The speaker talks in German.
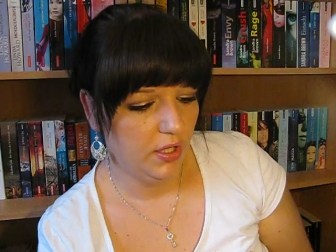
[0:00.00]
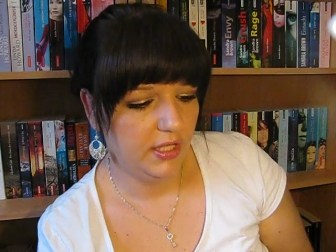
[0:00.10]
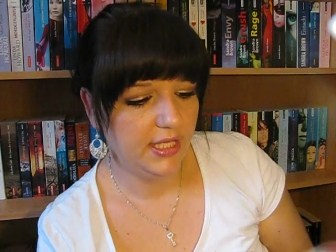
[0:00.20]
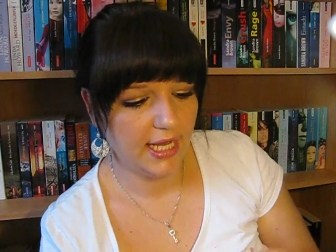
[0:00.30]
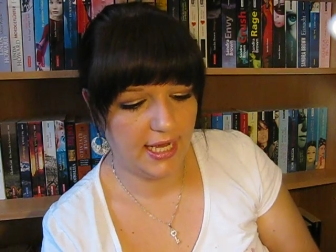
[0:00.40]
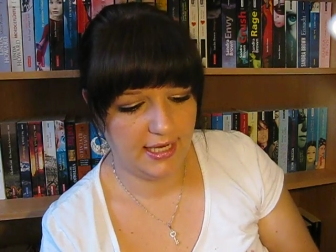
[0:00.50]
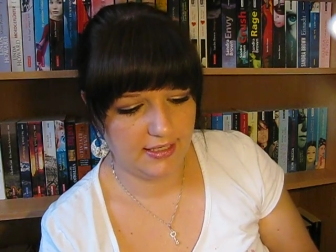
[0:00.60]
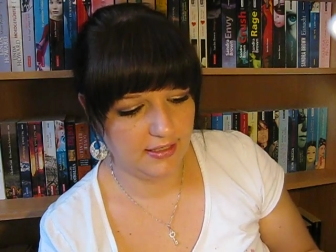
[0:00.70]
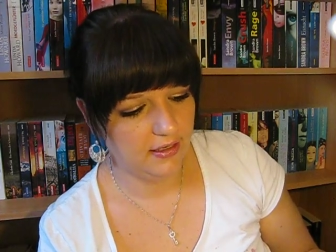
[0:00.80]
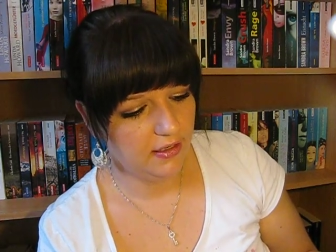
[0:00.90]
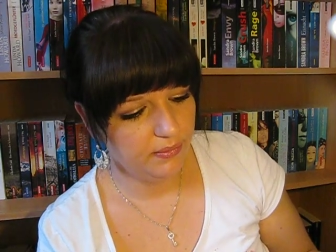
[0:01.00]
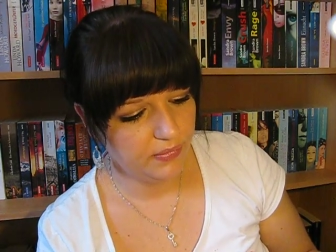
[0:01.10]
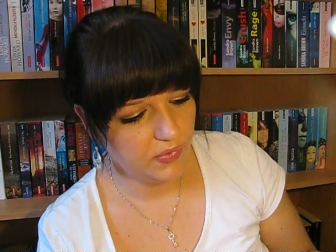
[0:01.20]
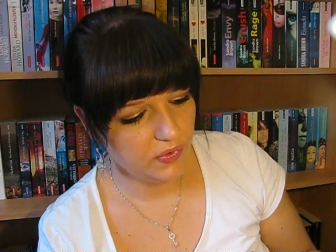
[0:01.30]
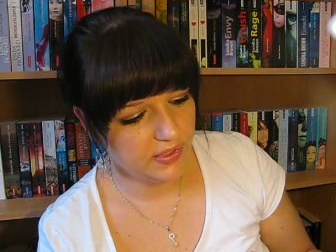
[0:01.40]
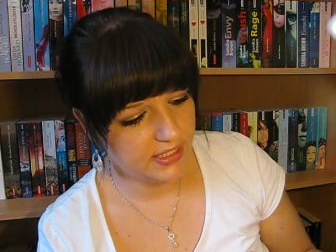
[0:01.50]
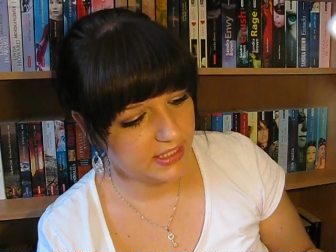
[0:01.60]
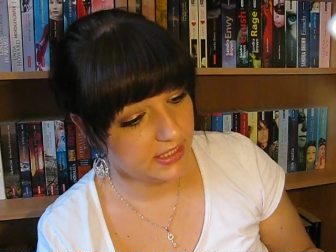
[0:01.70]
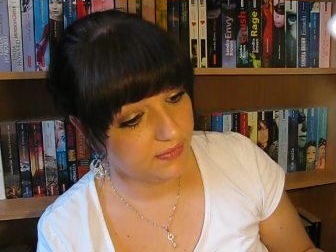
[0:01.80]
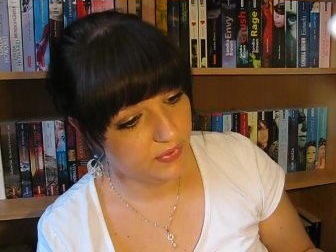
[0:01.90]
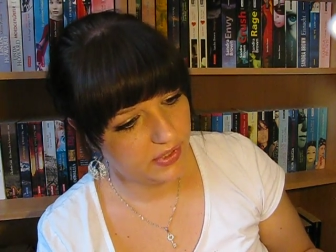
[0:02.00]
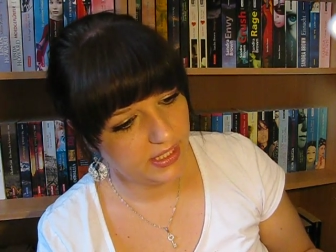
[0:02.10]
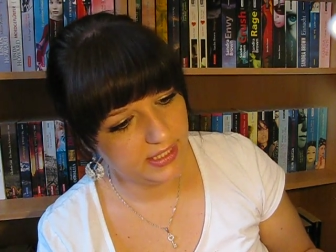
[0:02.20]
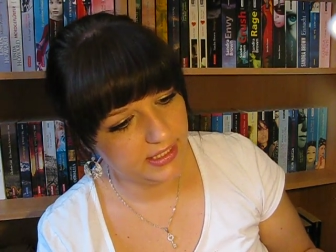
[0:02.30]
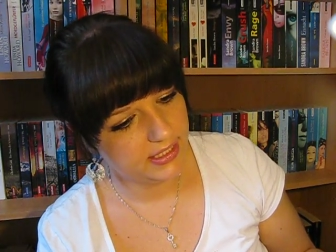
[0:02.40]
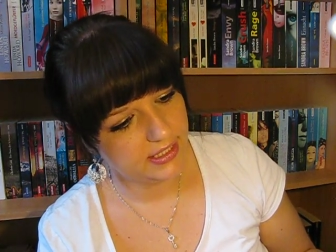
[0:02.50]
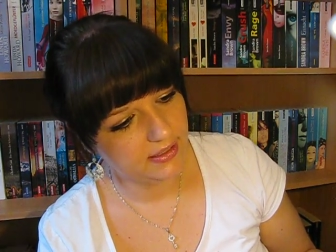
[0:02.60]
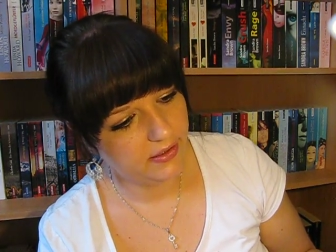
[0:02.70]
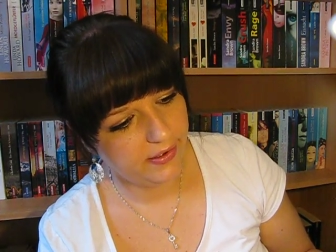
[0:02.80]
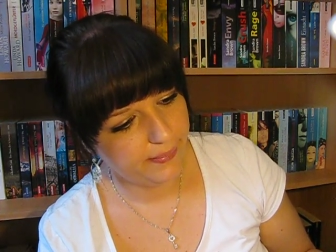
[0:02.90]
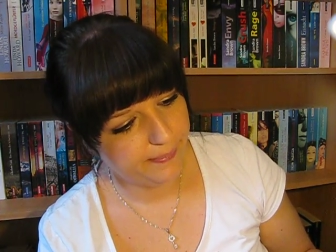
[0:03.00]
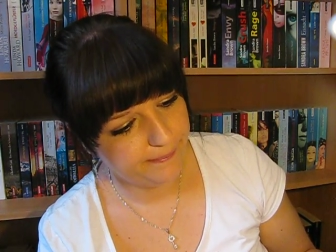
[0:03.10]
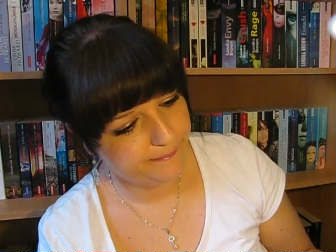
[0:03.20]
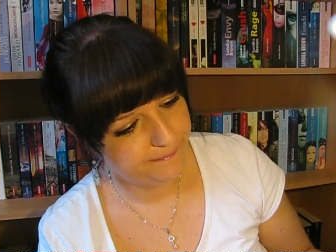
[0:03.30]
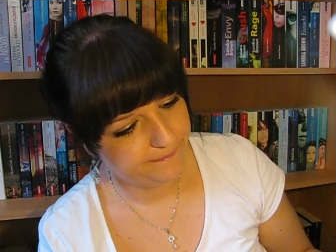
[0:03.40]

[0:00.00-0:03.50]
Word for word: Ja, ähm, und es ist wirklich, ähm,